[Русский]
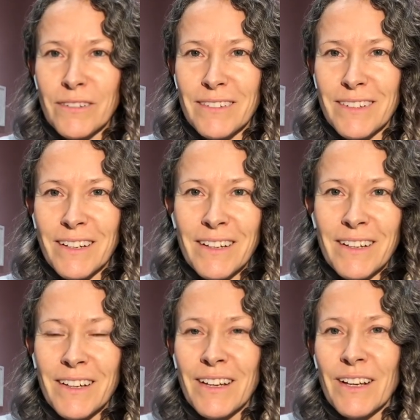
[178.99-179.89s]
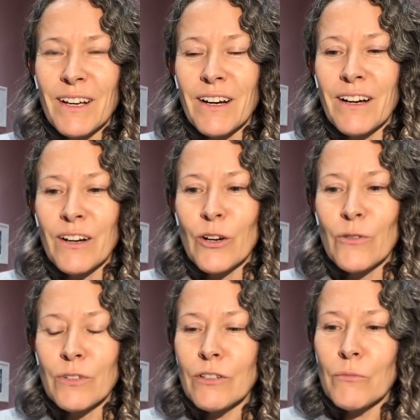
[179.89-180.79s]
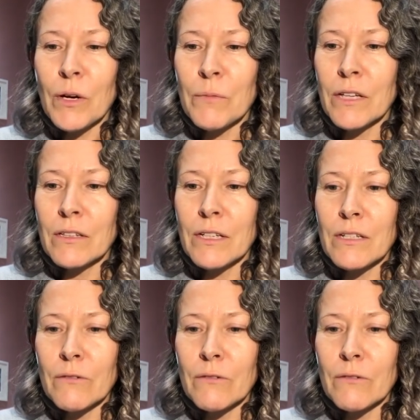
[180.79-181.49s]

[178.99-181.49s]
Да? А, в этот момент, если